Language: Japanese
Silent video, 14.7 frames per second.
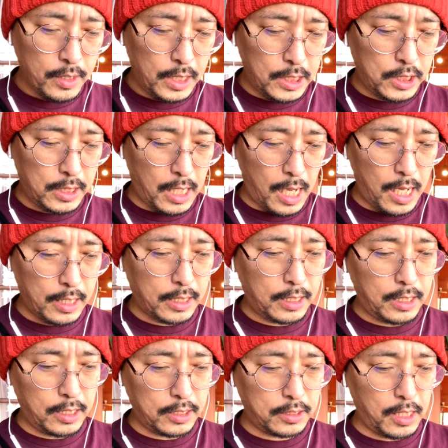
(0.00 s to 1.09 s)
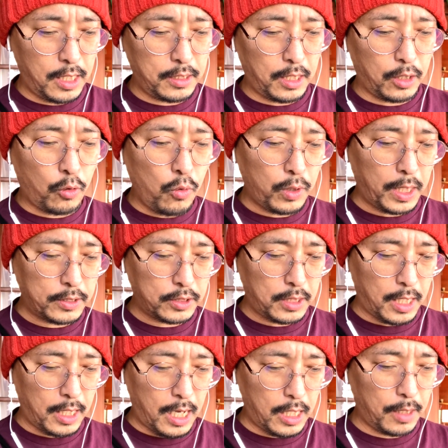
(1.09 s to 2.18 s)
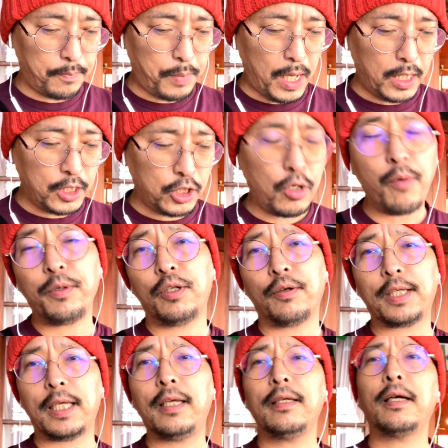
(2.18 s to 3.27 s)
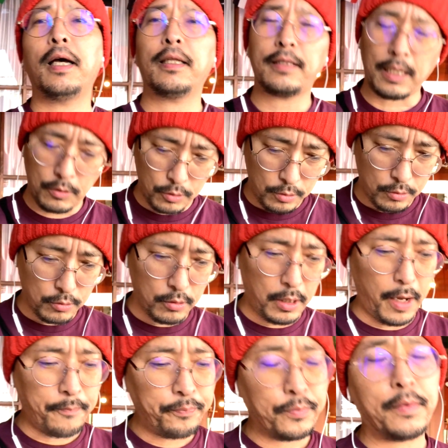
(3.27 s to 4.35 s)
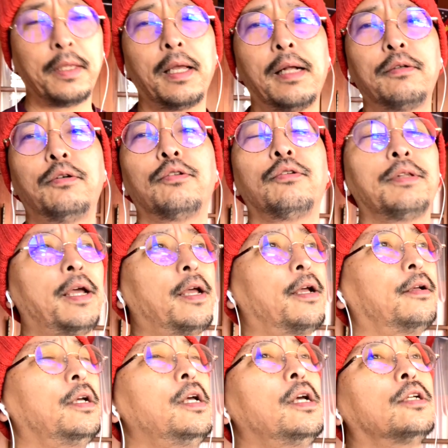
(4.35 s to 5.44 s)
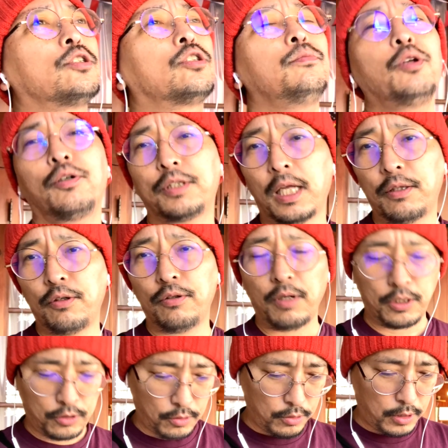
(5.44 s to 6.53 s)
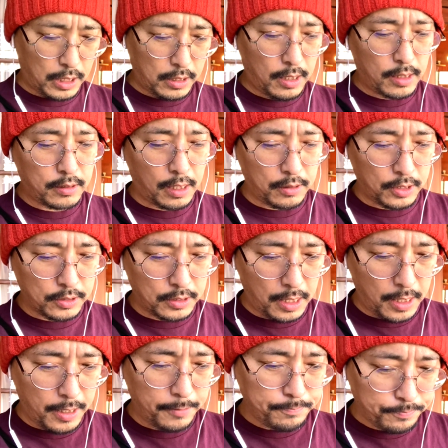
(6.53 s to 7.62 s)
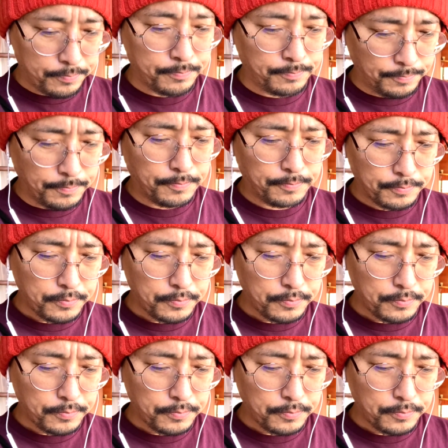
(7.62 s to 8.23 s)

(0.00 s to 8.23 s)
意思がはっきりしていて高潔さがあり、パリ仕込みの気品があったということで、なるほどね、澄子さんというのはそういう方だったんですね。うん、